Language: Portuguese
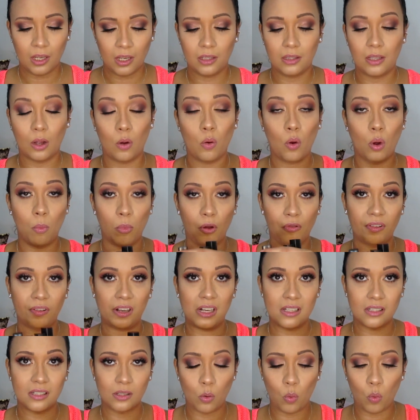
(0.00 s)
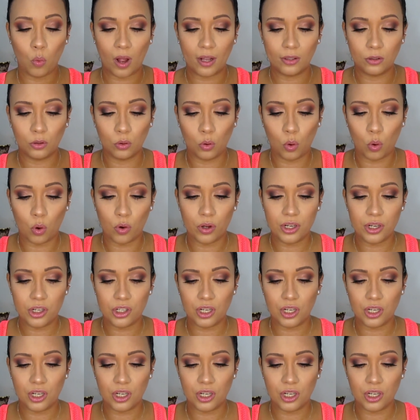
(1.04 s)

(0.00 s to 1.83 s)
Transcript: Então, como eu falei, são quatro cores,